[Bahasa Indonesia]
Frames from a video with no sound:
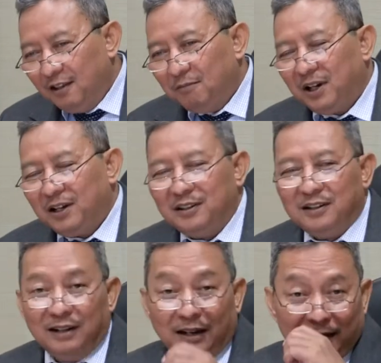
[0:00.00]
maka
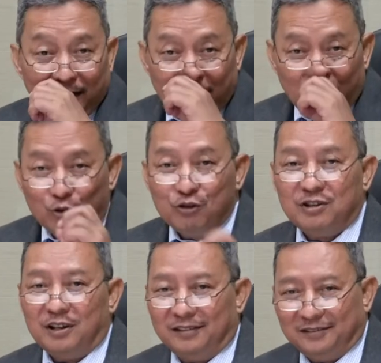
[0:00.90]
tidak ada
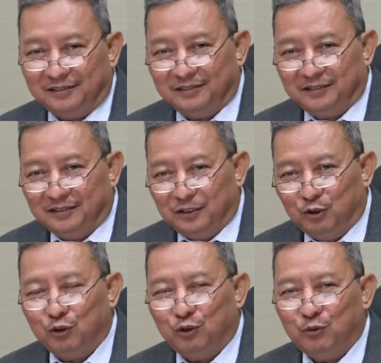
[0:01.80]
dosa
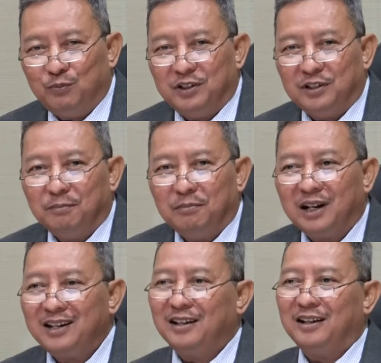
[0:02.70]
untuk bisa
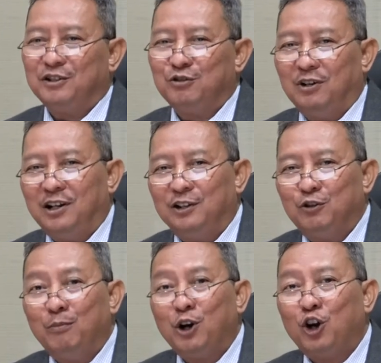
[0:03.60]
meringkas sholat
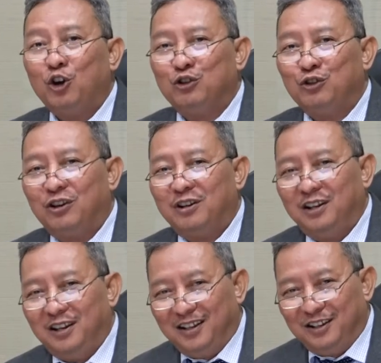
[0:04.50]
atau mengkosor
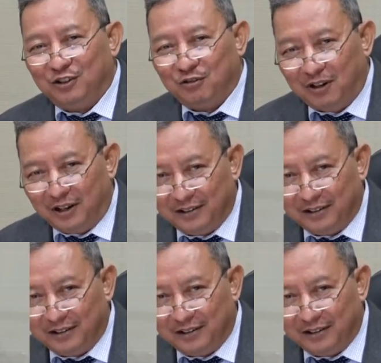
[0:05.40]
sholat.